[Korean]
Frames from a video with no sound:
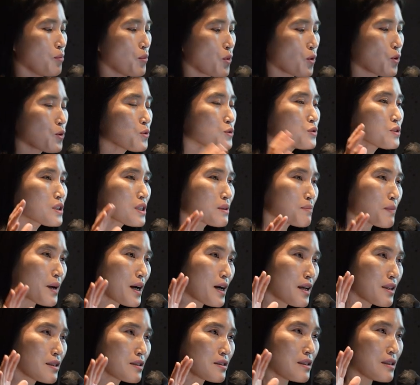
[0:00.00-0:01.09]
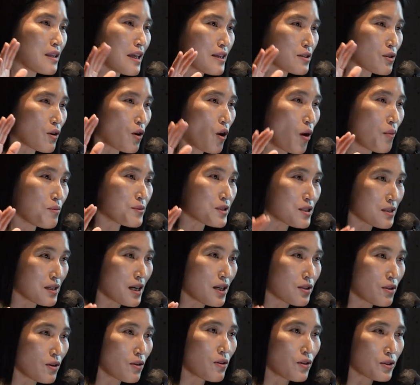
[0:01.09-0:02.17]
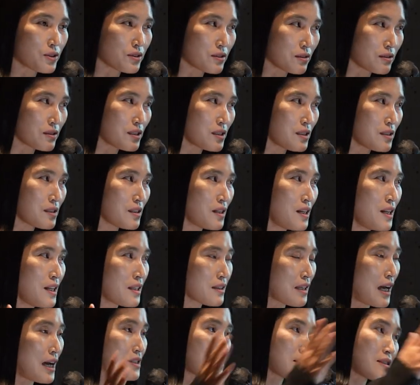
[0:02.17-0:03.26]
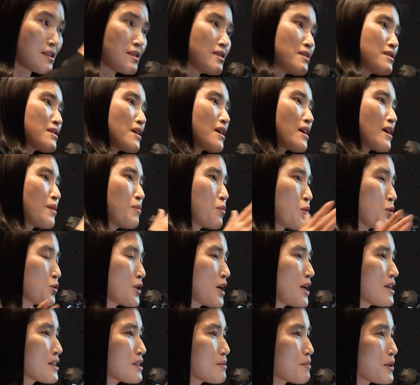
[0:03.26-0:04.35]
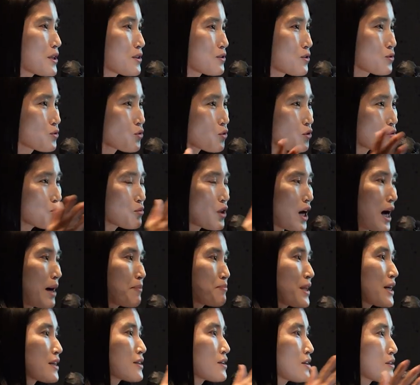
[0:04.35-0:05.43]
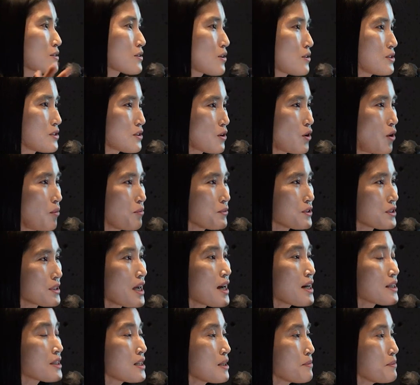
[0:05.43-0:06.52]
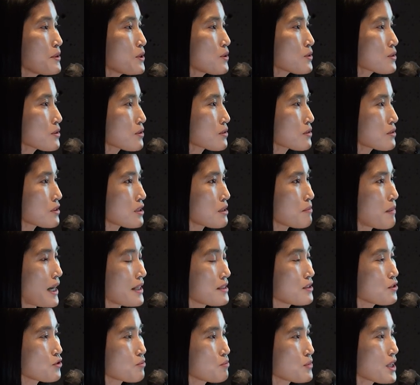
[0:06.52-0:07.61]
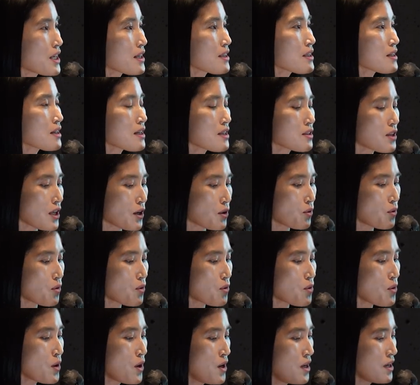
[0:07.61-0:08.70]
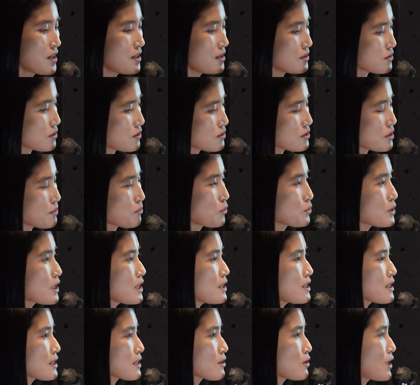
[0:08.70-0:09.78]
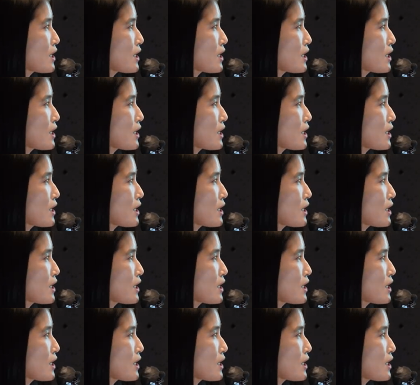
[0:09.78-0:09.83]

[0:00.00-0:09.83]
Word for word: 뭐 코드 기반에서 검증하던 것들을 다시 이제 모델 기반으로 조금 더 앞당겨서 이제 검증해야 될 필요성들이 많이 좀 생기게 됐고 그래서 이제 모델링